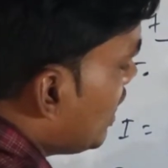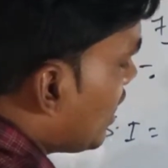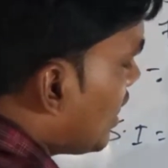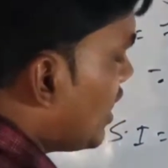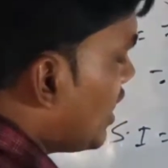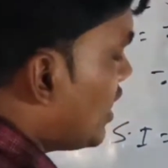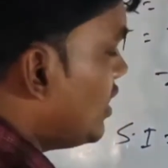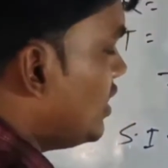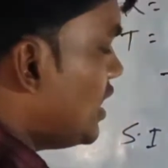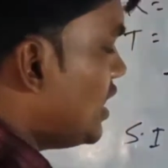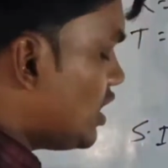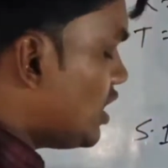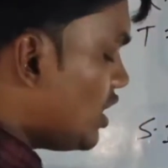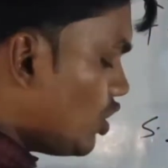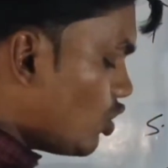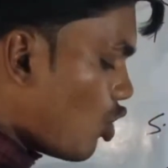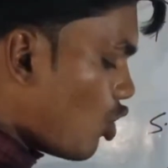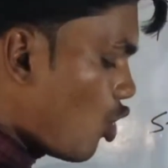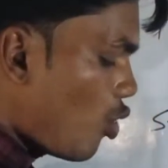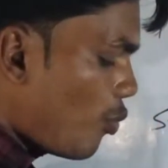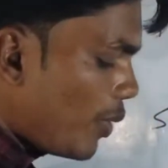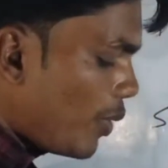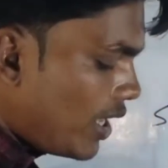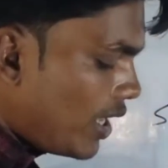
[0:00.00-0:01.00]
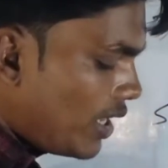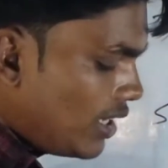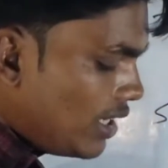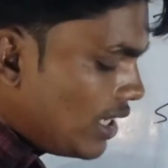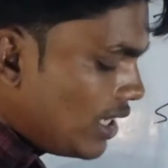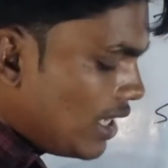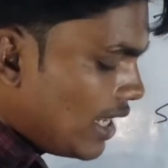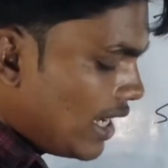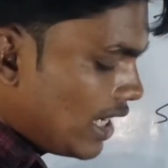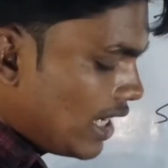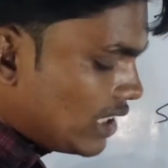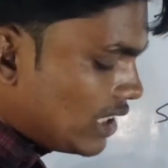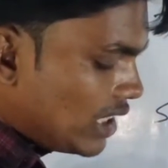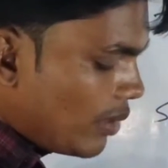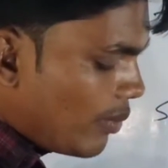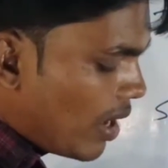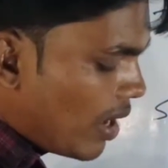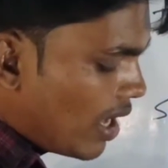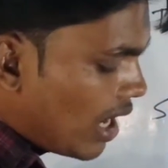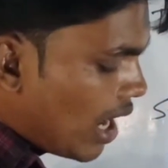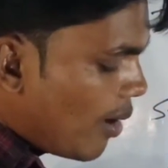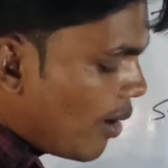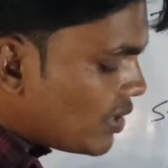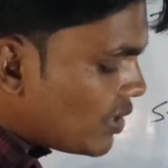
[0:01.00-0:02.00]
कर दिए तीन को ऊपर
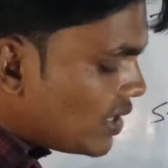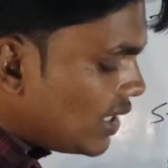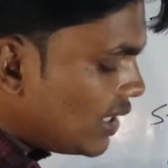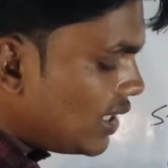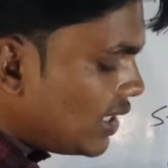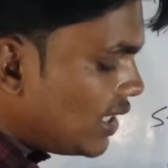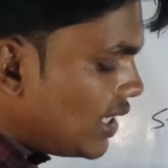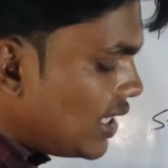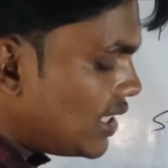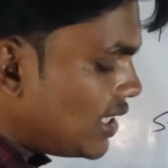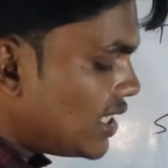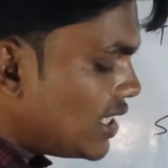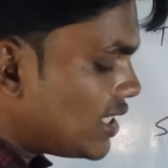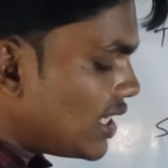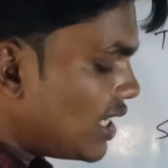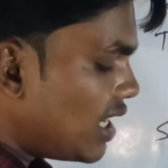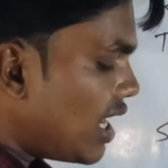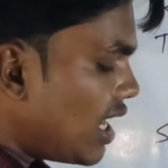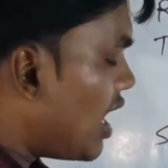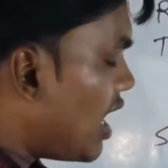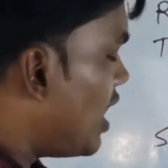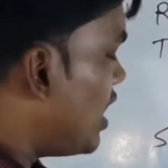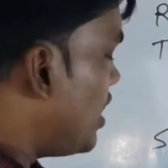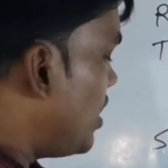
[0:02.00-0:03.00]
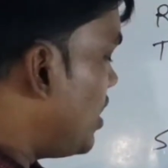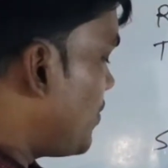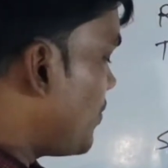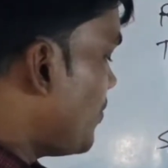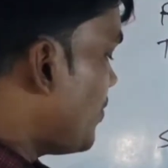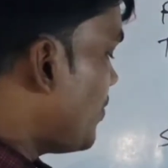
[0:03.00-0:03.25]
एकदम आराम से धीरे धीरे चलना है